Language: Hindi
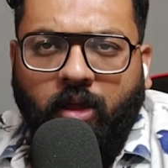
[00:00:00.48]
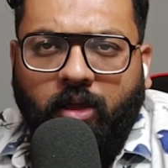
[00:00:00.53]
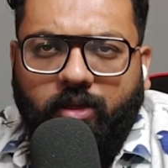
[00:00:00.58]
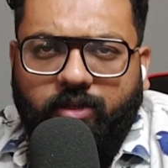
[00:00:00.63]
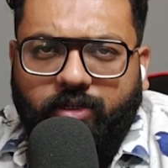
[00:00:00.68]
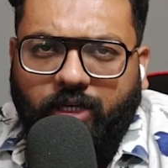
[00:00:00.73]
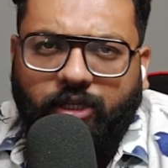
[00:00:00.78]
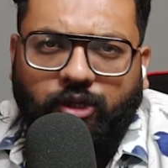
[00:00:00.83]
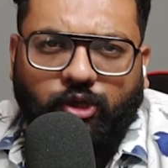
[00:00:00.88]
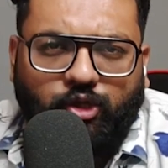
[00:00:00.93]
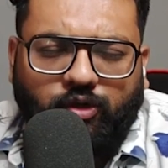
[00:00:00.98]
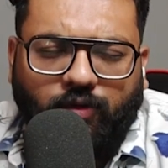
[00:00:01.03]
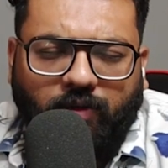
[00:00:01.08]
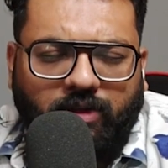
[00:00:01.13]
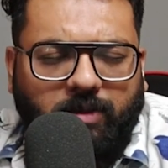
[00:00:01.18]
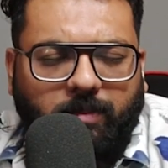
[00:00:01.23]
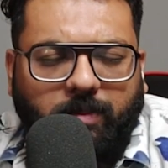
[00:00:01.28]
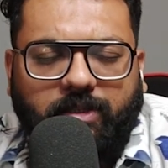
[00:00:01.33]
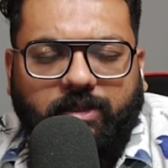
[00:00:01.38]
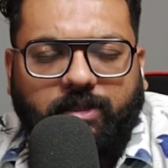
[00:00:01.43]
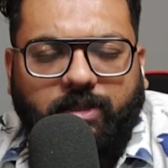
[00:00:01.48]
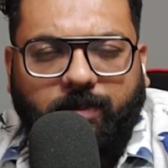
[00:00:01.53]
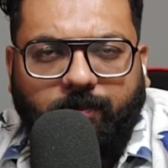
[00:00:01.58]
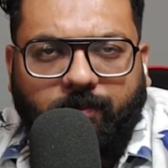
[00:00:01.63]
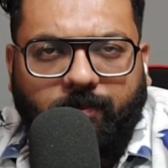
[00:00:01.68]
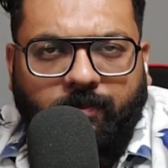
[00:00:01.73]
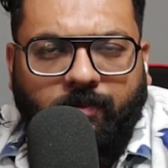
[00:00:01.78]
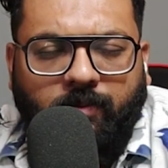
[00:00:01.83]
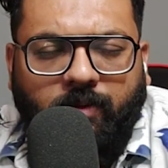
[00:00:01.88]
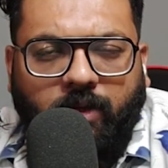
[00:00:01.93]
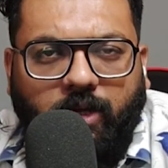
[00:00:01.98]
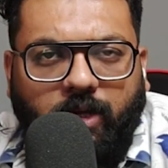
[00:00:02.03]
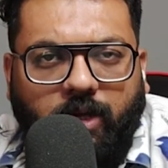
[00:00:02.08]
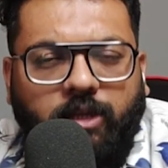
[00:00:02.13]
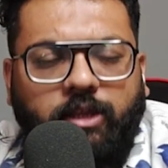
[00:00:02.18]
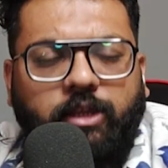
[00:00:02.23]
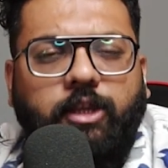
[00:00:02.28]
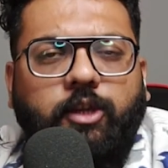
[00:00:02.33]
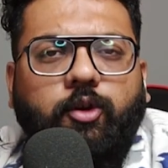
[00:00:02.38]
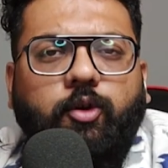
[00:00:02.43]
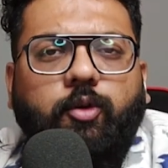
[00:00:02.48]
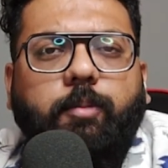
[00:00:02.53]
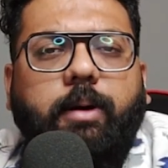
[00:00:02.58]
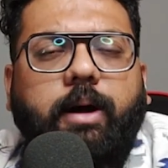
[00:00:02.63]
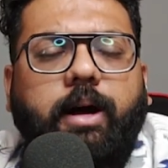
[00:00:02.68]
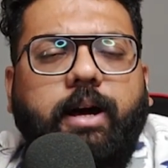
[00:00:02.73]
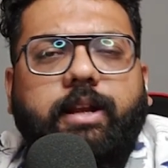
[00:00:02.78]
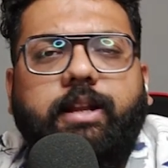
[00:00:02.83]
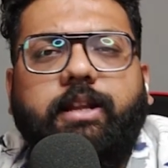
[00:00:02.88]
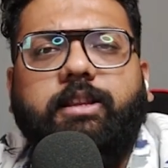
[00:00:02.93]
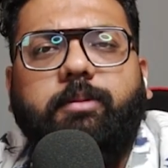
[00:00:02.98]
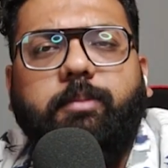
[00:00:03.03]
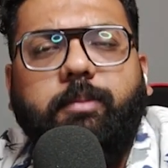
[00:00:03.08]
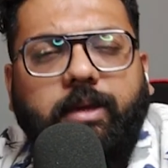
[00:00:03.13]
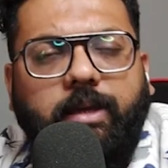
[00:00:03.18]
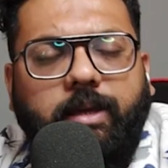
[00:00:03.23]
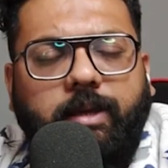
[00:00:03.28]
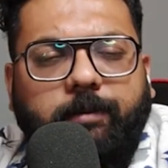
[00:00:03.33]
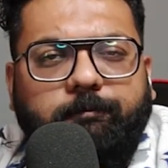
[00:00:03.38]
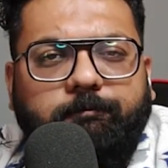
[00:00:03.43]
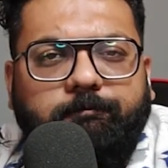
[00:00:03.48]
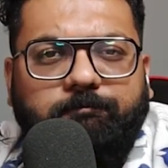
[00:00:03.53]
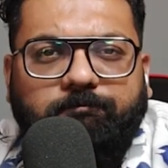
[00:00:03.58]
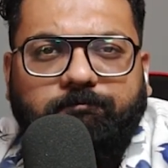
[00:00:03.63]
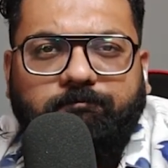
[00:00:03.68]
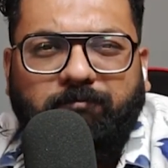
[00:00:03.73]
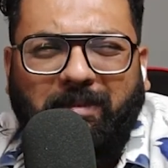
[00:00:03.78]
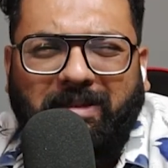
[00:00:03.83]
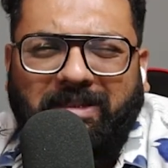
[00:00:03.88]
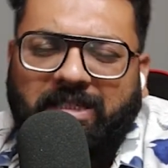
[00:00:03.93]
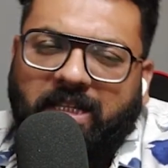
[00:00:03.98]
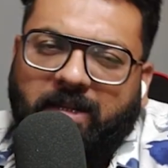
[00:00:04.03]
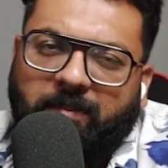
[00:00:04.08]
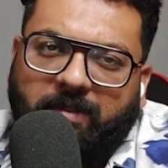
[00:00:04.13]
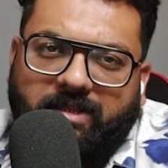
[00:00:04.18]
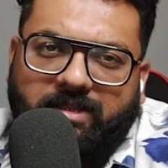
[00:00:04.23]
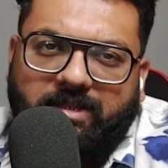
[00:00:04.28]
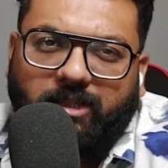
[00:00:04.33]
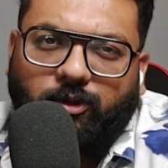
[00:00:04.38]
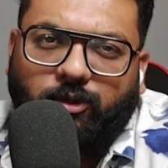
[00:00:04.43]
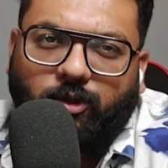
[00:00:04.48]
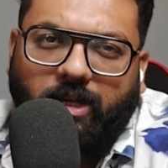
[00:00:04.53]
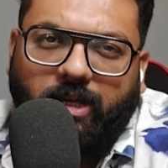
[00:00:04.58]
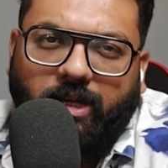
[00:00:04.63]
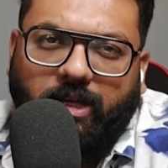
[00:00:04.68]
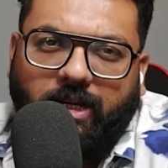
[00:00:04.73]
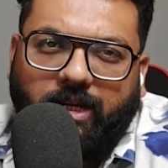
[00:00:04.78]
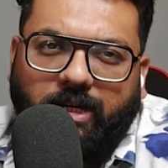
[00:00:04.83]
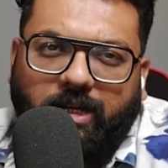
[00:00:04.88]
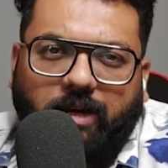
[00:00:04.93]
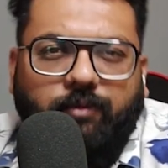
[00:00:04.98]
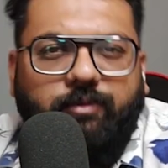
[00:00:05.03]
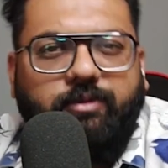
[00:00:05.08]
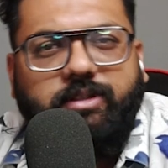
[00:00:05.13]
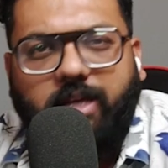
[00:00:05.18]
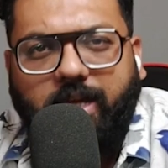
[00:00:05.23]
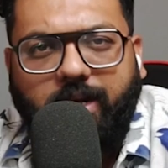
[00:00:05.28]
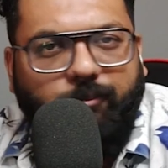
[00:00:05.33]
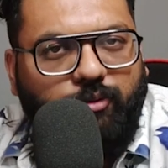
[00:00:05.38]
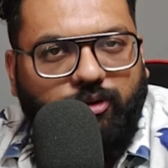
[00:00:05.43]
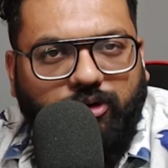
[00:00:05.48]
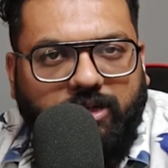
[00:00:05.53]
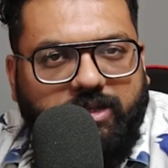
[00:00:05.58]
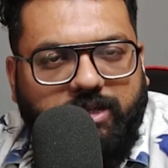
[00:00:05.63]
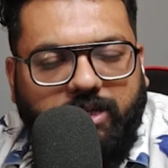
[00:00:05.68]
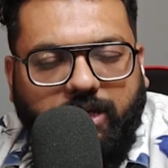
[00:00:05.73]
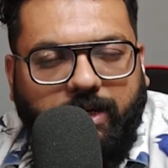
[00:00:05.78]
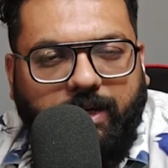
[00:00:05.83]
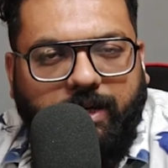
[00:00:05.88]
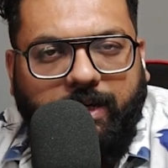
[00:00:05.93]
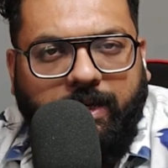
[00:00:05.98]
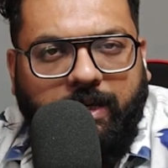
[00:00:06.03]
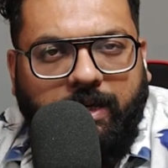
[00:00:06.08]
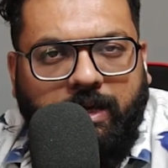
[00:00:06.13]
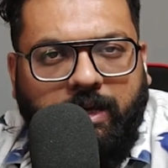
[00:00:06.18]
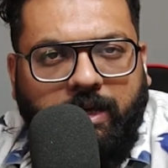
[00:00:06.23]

जैन दोस्तों वंदे मातरम इन दिनों भारत में मंदिर मस्जिद को लेकर काफ़ी सारे मुद्दे चल रहे हैं